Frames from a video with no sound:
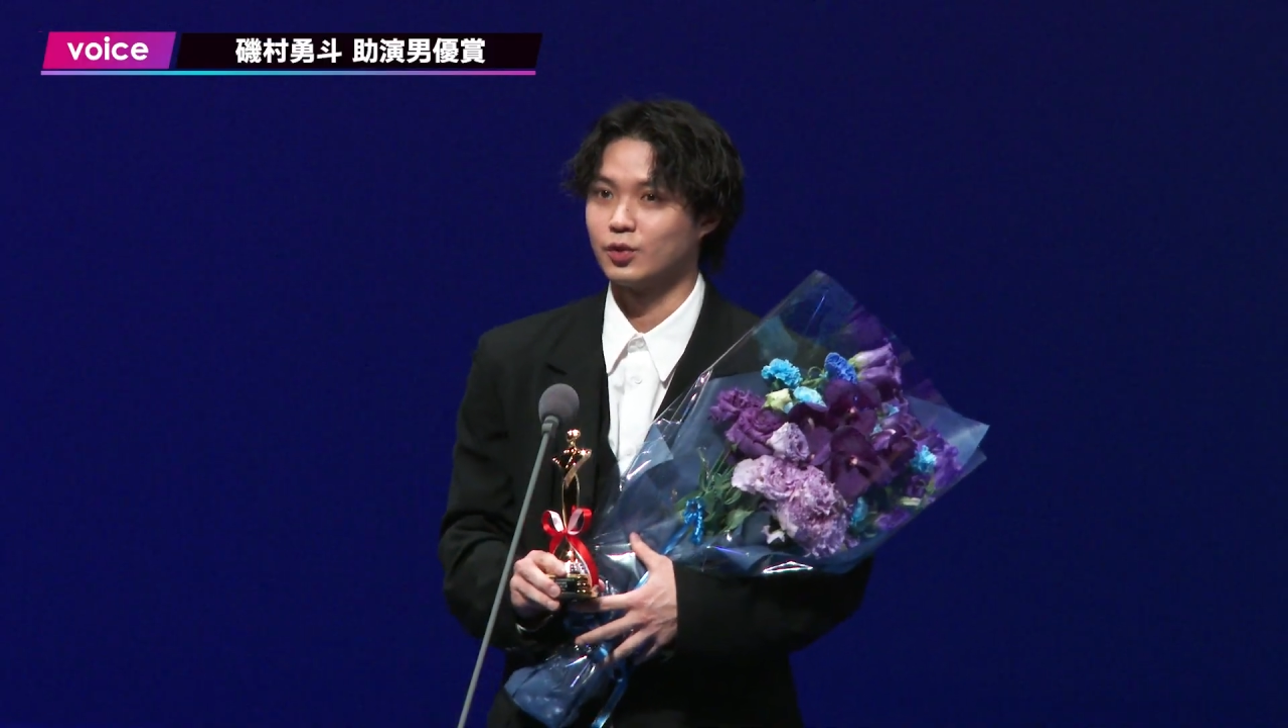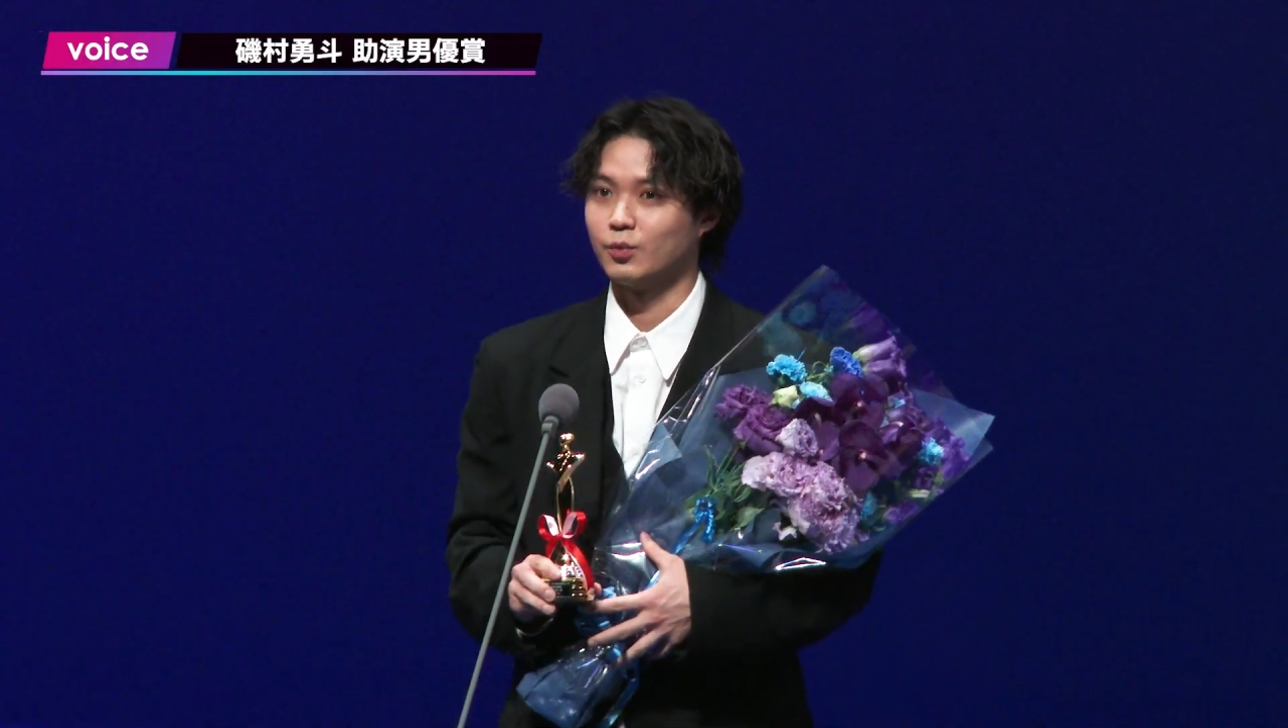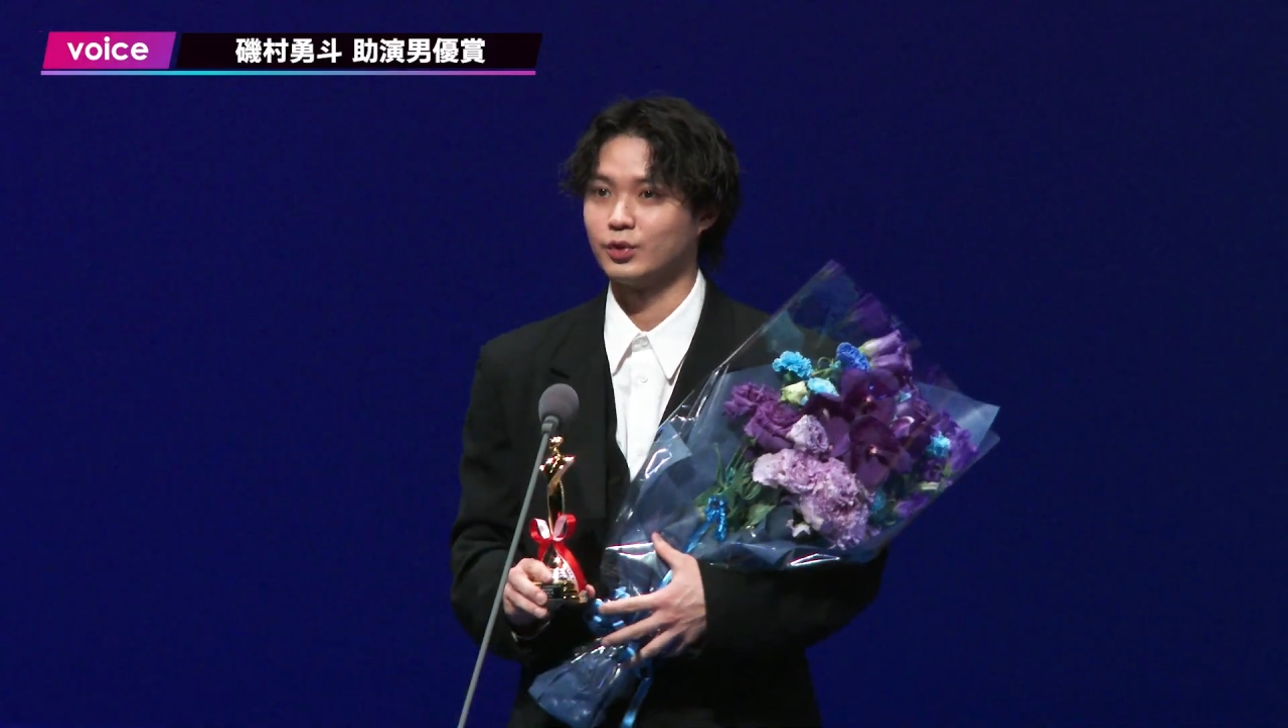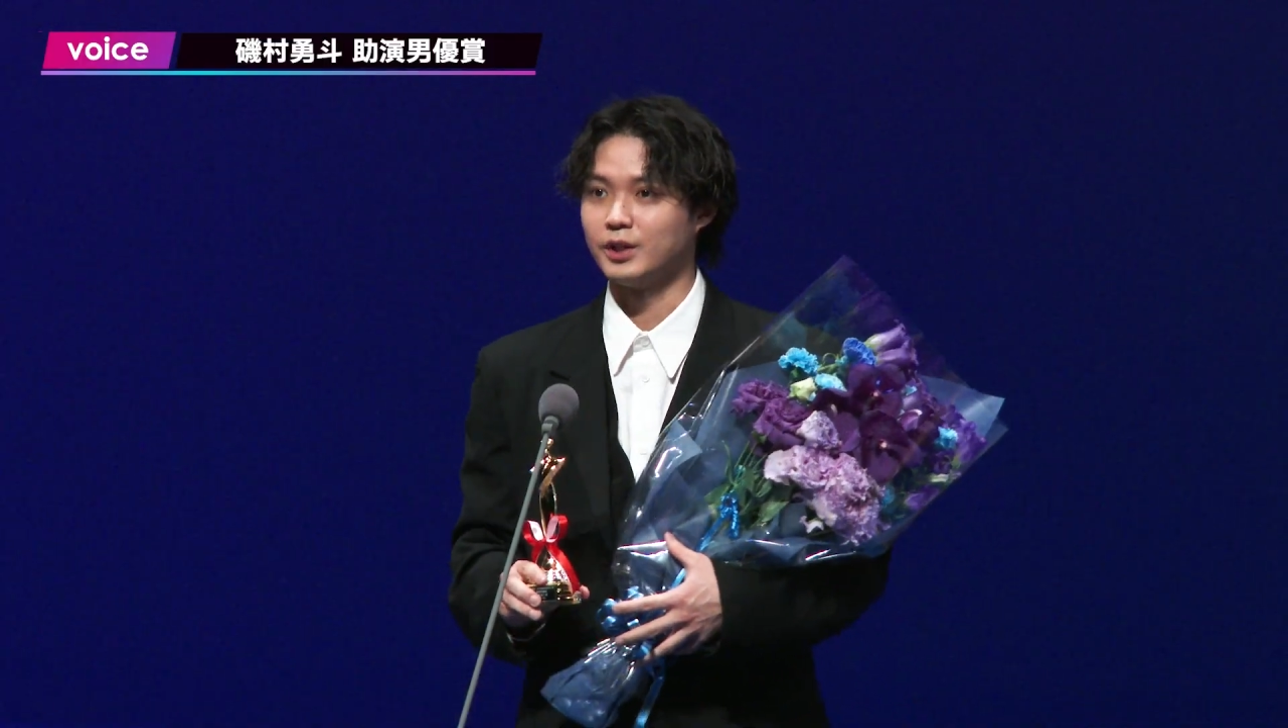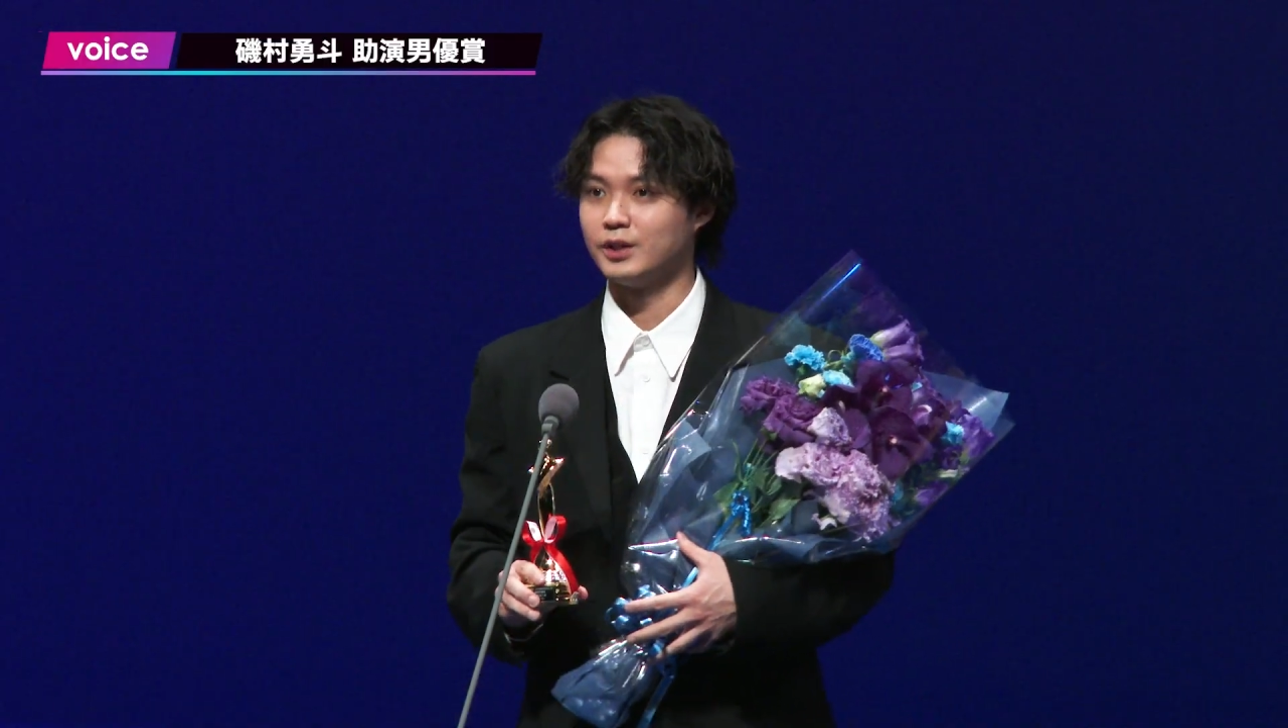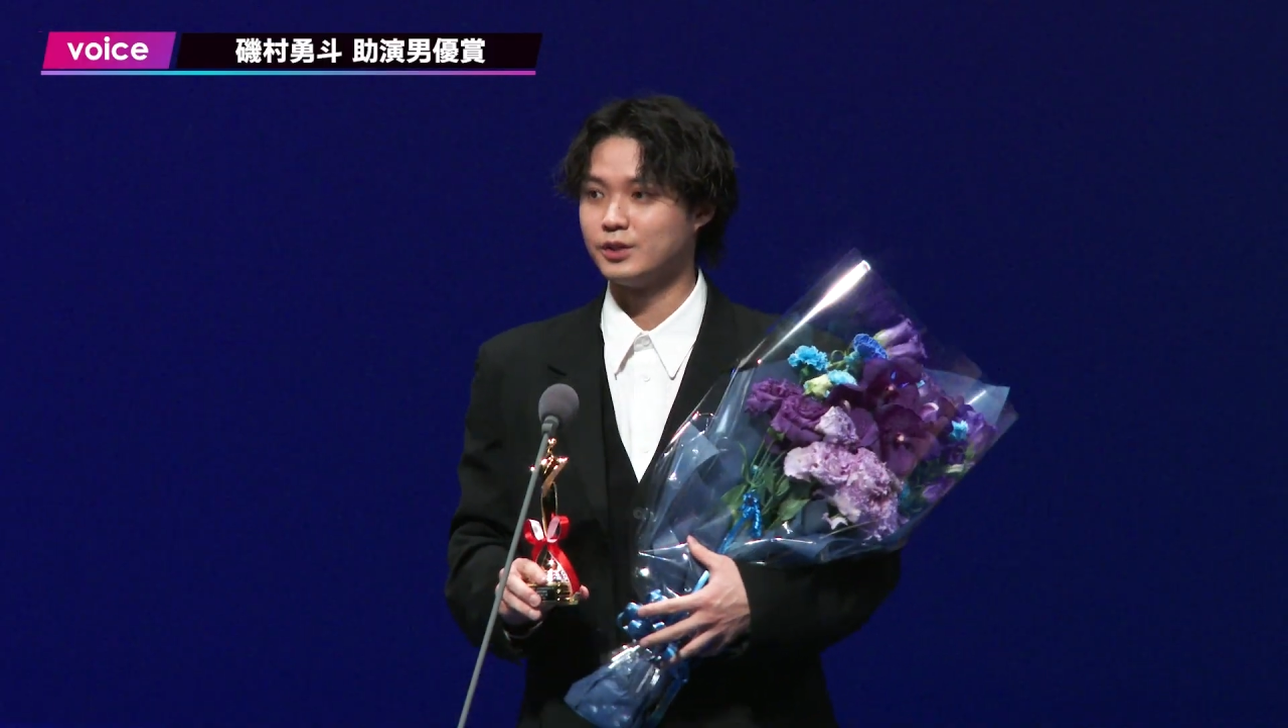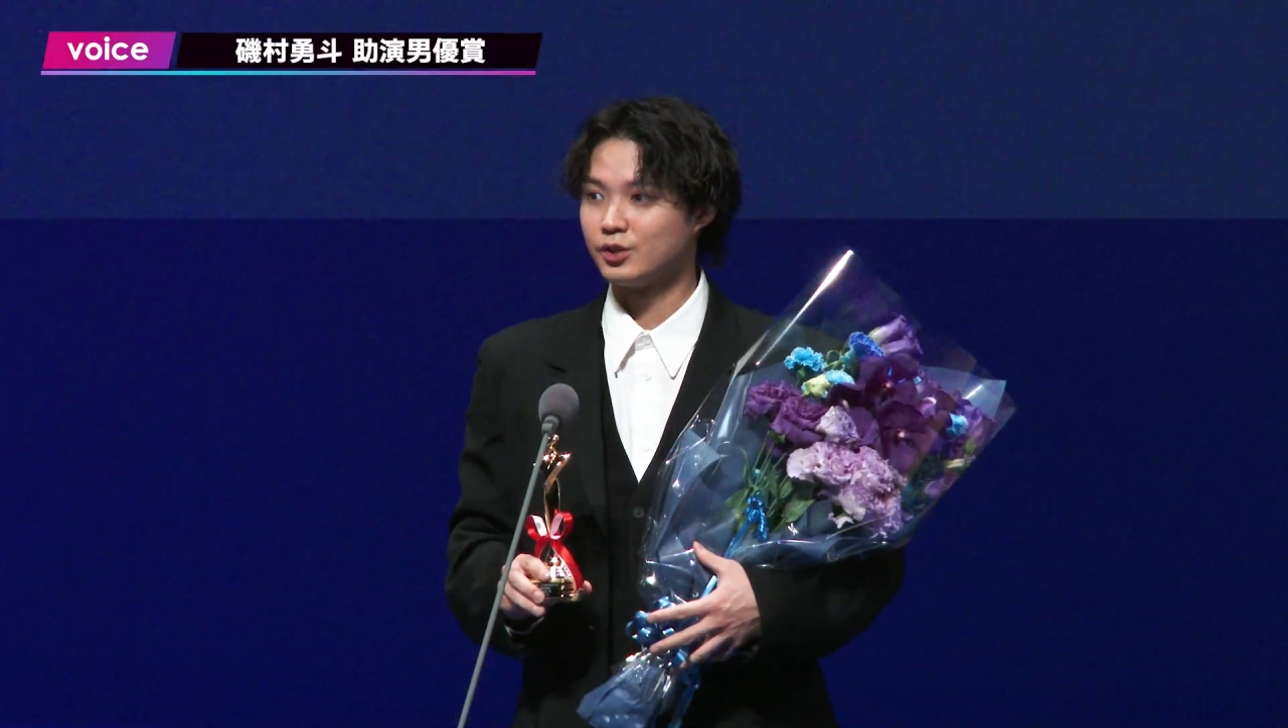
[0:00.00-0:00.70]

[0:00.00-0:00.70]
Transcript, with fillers: 共に